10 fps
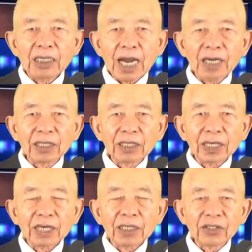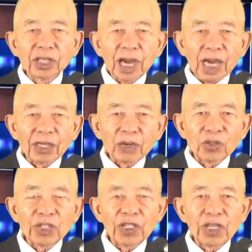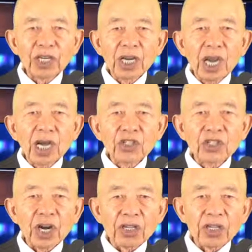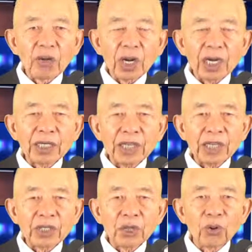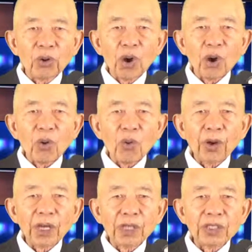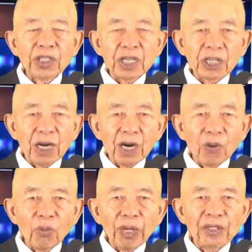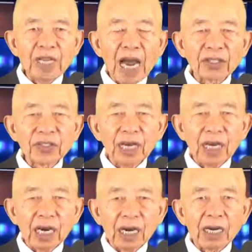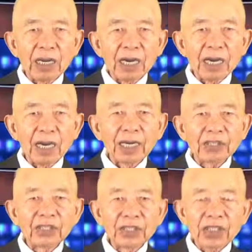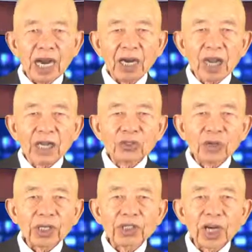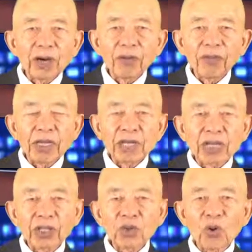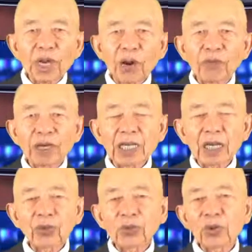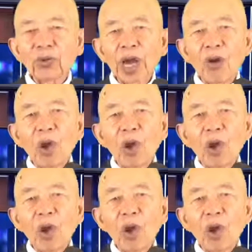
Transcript: 当看到事情成就了，你就会记得，会相信了啊，是这样。所以，这非常的重要，非常的重要。